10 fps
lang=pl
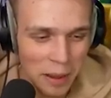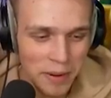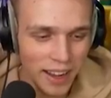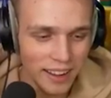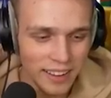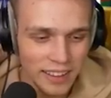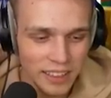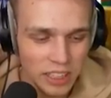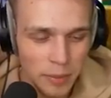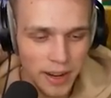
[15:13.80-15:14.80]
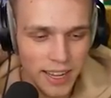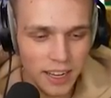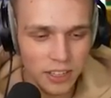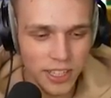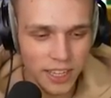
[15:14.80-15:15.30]
Dobra, dobra,
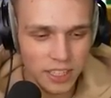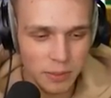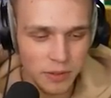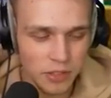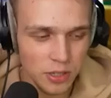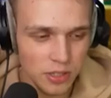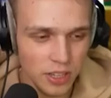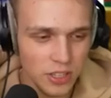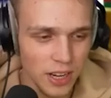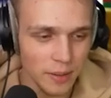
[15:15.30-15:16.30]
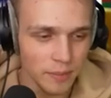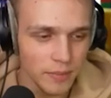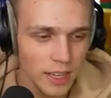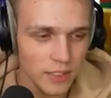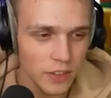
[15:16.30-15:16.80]
ja, ja zrobię wszystko, co ja chciałem.
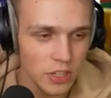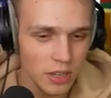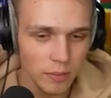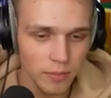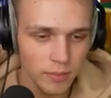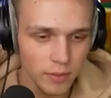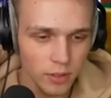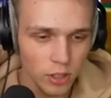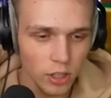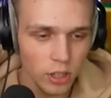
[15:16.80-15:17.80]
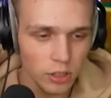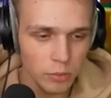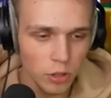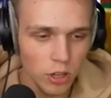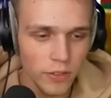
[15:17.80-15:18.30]
Ja zwiedziłem. No i o ty
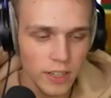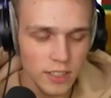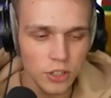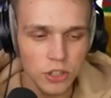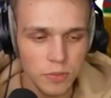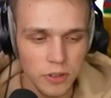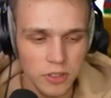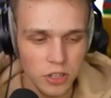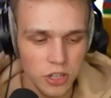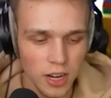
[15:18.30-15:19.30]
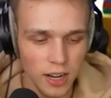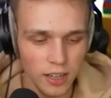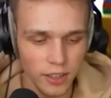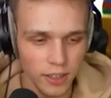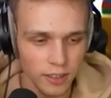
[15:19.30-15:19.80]
było, zniszczysz moją
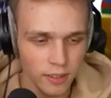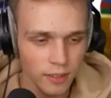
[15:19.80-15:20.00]
zjeżdżalnię.